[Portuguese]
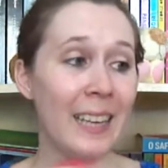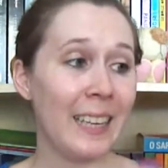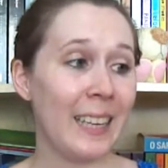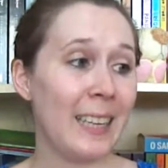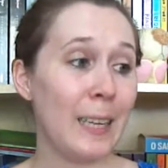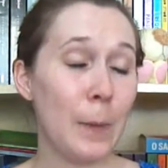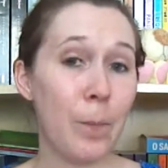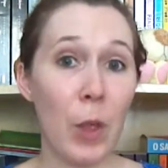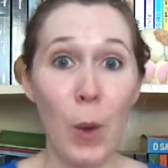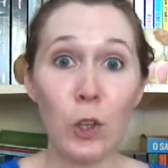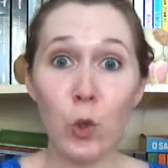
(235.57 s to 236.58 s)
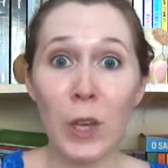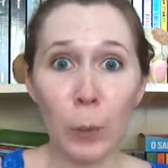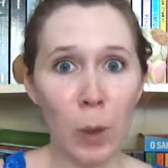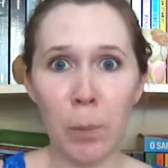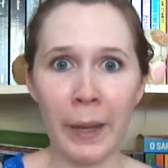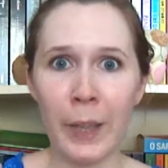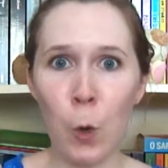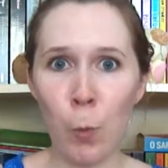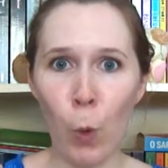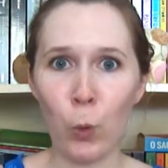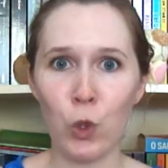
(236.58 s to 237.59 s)
E eu acho que eu também tenho
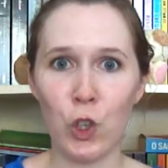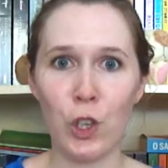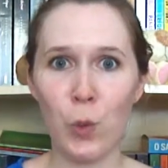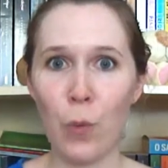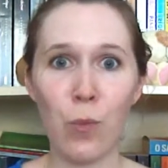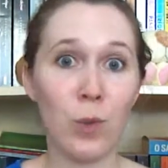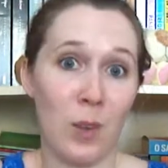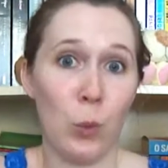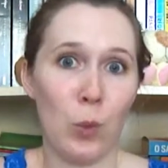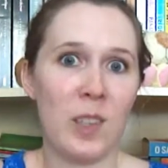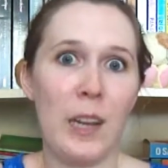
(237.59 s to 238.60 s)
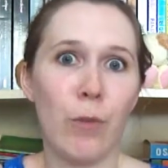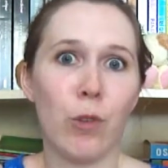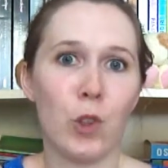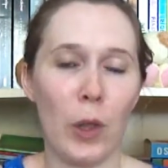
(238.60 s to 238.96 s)
um pouco disso em função dos livros.